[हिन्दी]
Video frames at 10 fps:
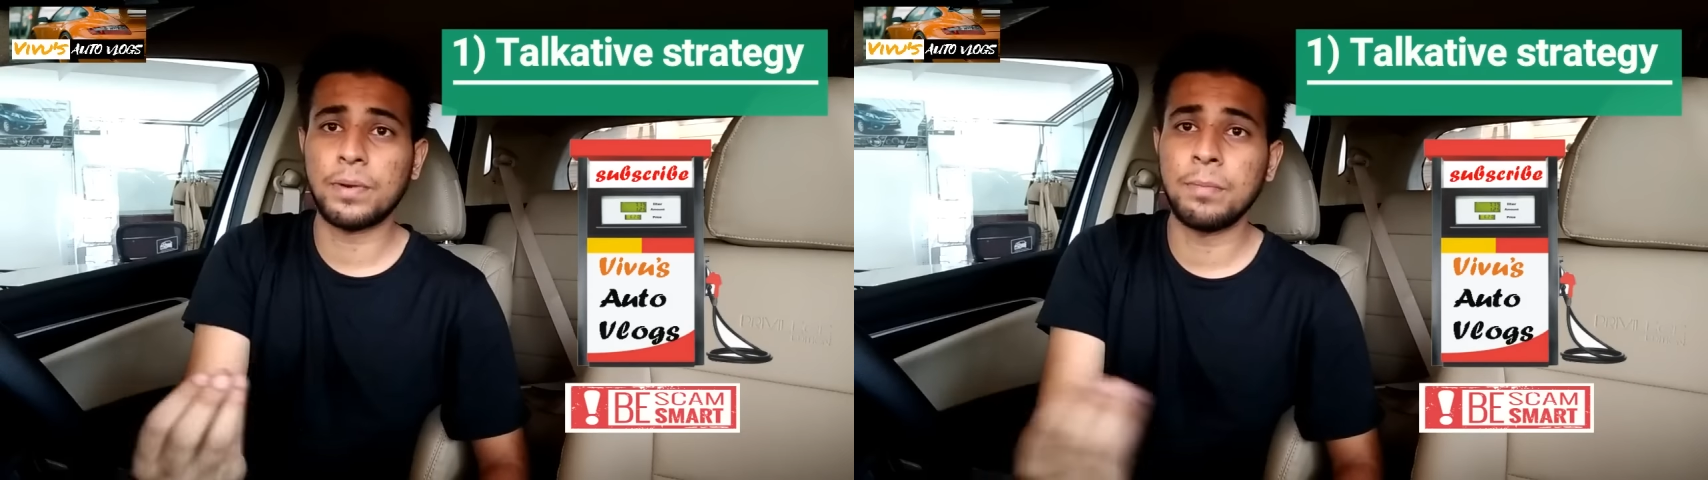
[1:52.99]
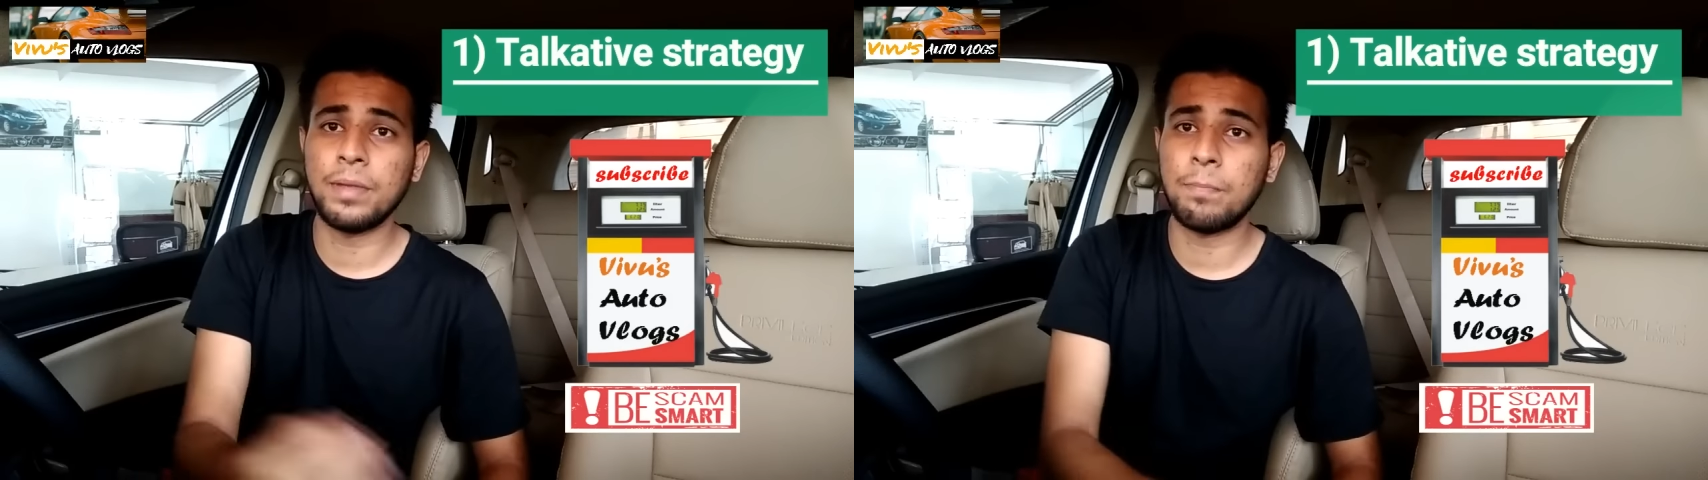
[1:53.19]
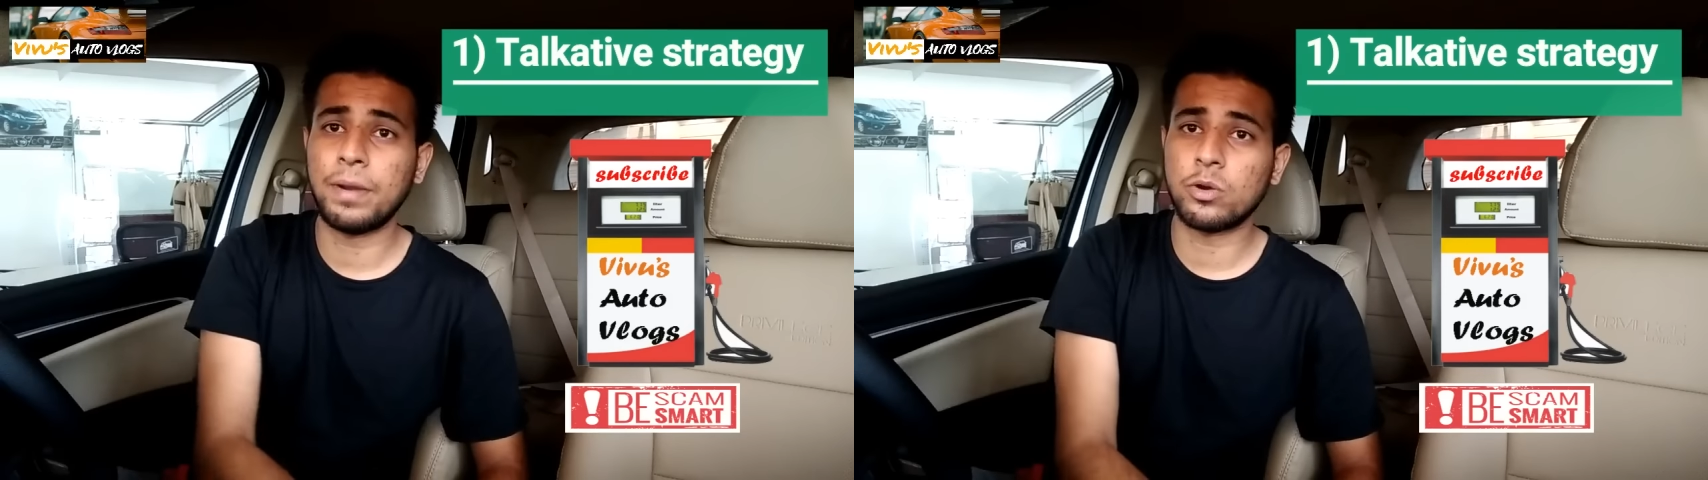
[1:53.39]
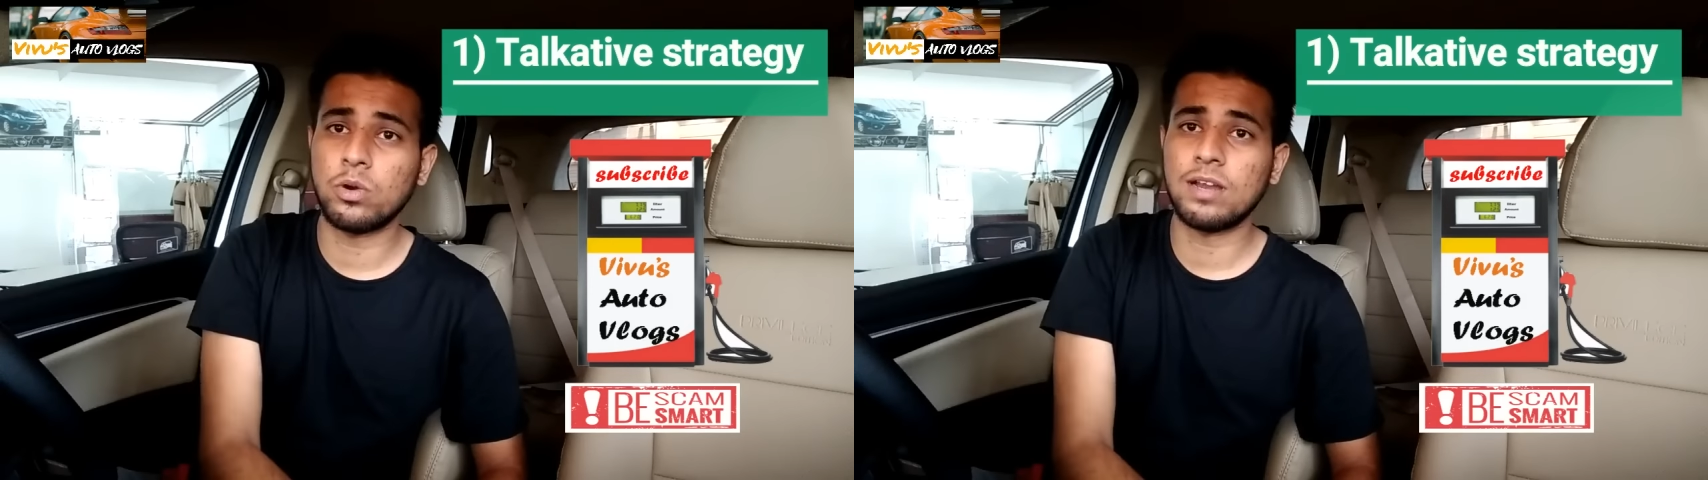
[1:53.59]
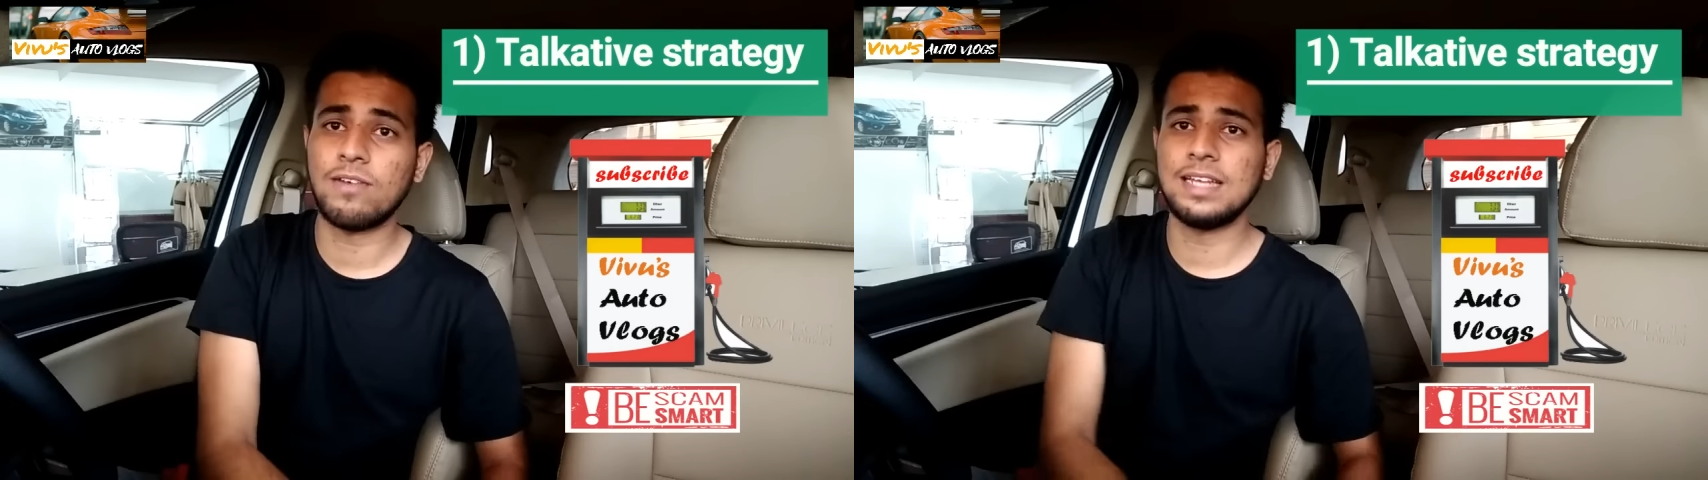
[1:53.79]
प्रीमियम पेट्रोल
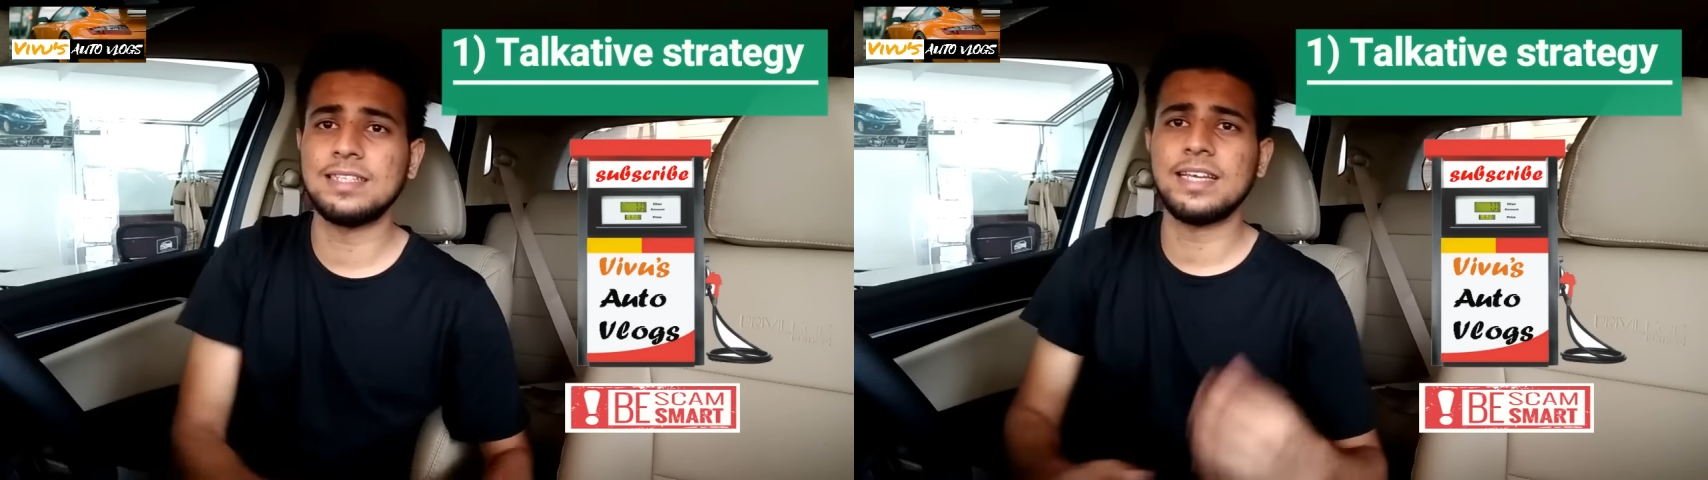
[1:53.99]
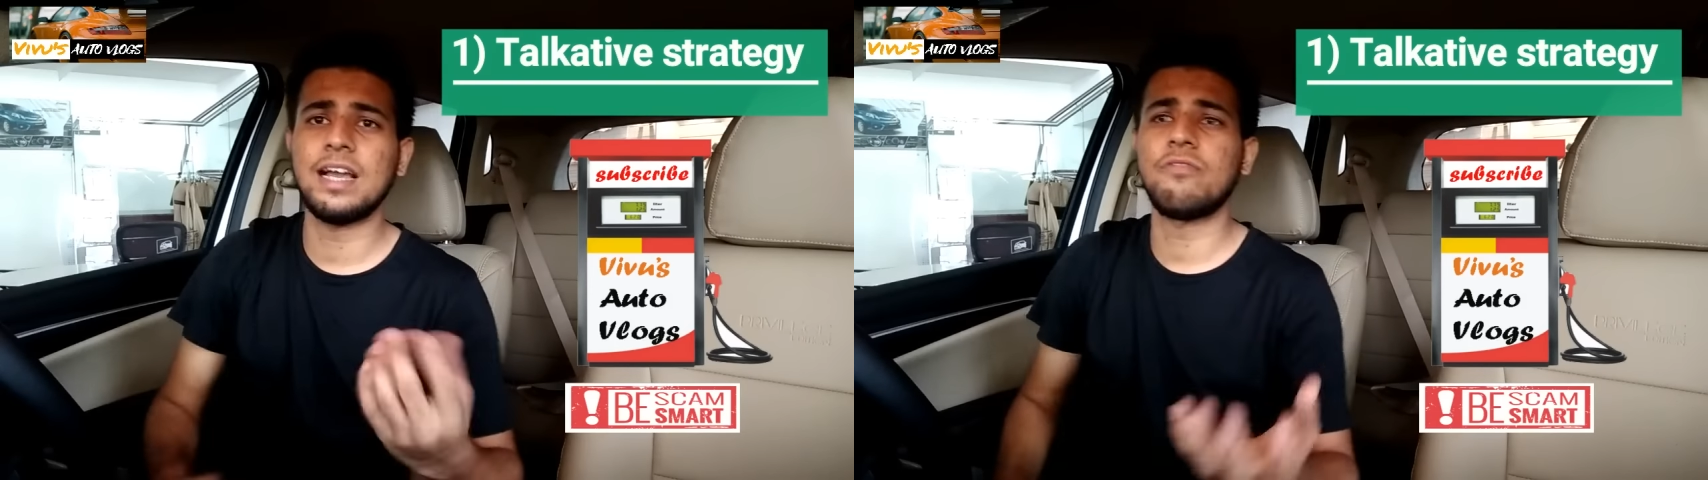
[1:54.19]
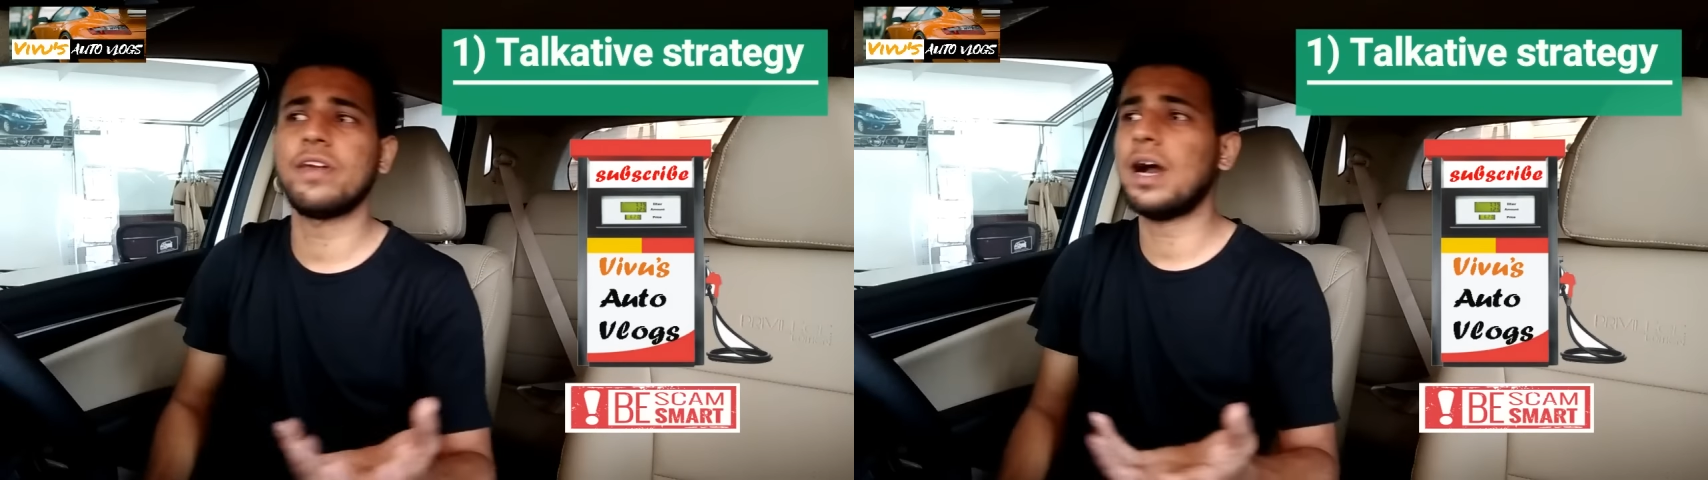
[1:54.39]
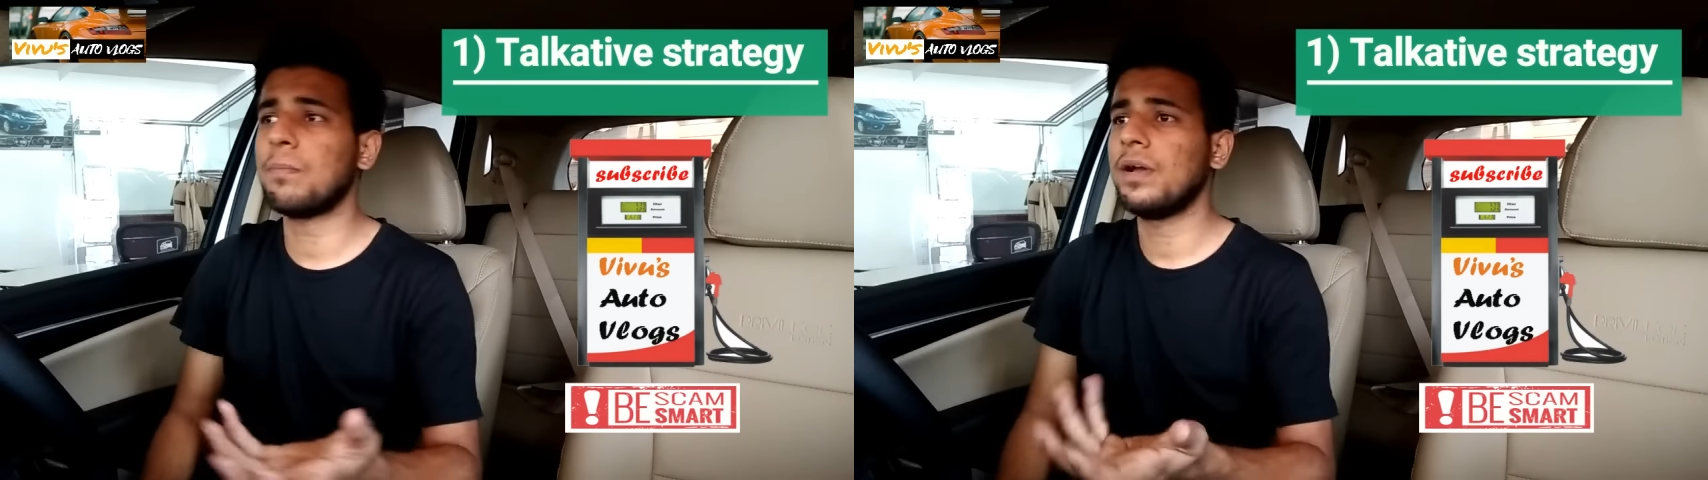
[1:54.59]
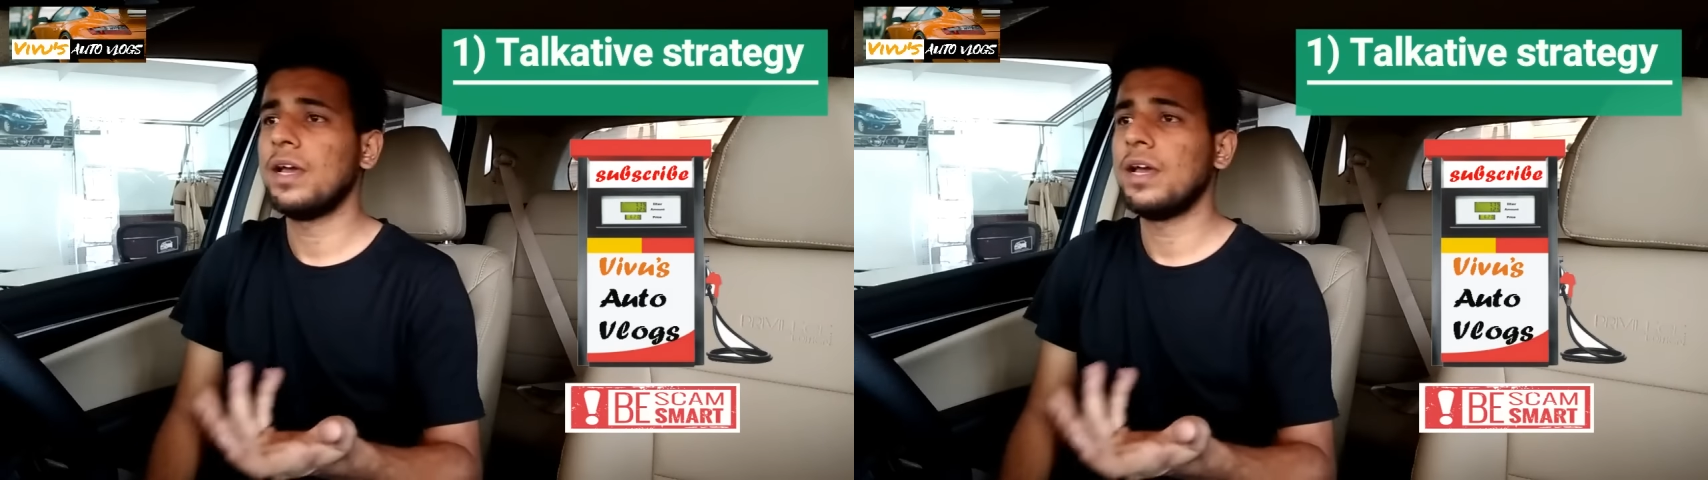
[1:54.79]
डलवा लीजिए या फिर आप